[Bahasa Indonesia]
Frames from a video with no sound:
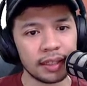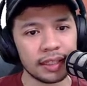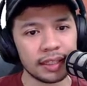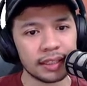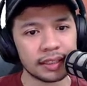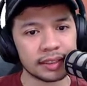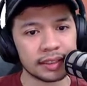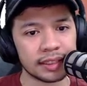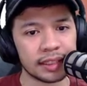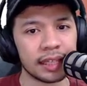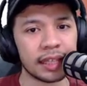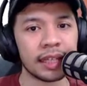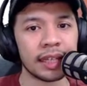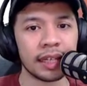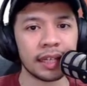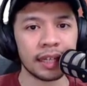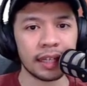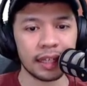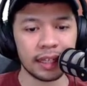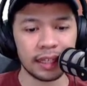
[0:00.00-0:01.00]
di
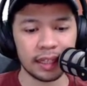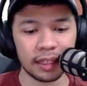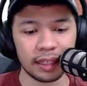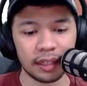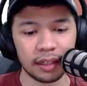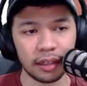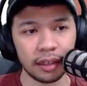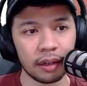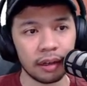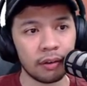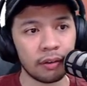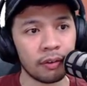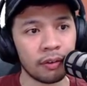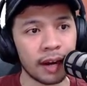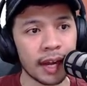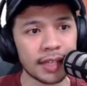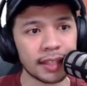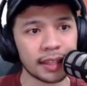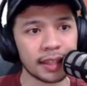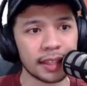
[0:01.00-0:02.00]
sini.
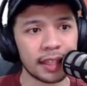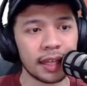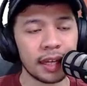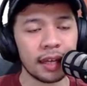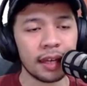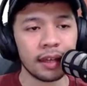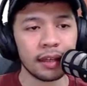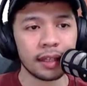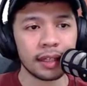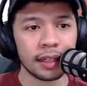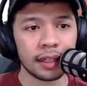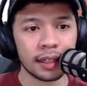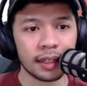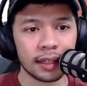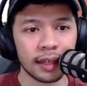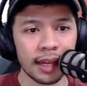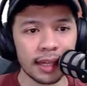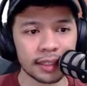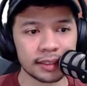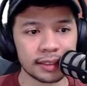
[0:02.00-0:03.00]
Alright.
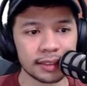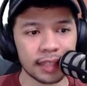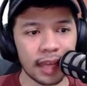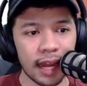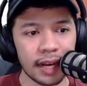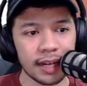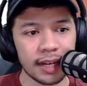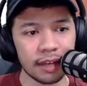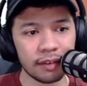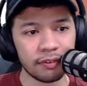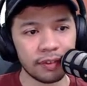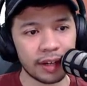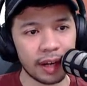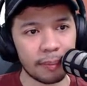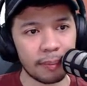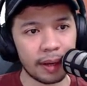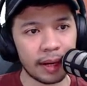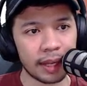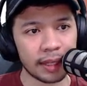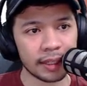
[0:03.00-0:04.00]
Next ada
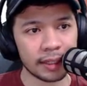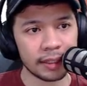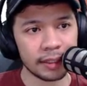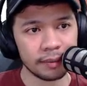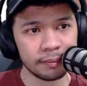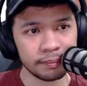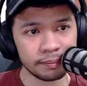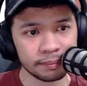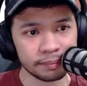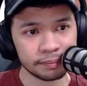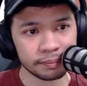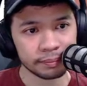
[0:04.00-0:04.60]
event apa lagi?